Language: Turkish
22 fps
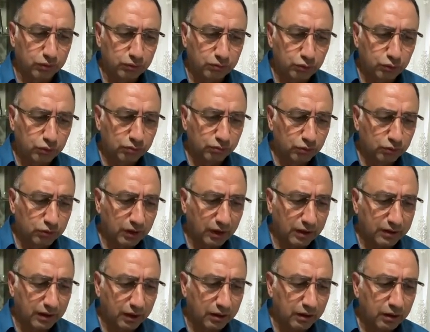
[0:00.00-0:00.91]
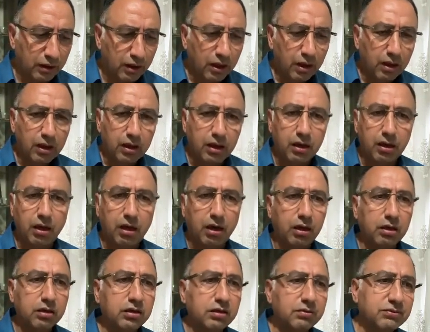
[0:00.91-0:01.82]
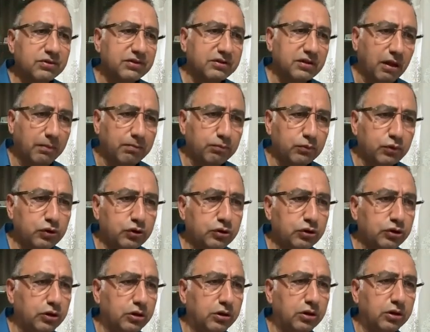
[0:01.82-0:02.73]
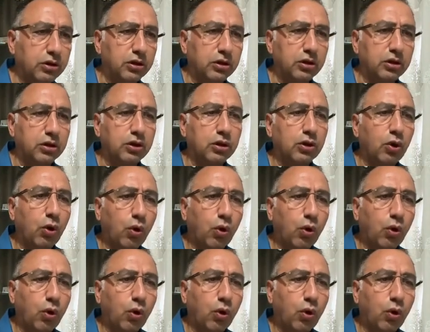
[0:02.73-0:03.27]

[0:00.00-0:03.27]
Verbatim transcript: Bu bütün bunlardan e, aldığımız, yapmış e,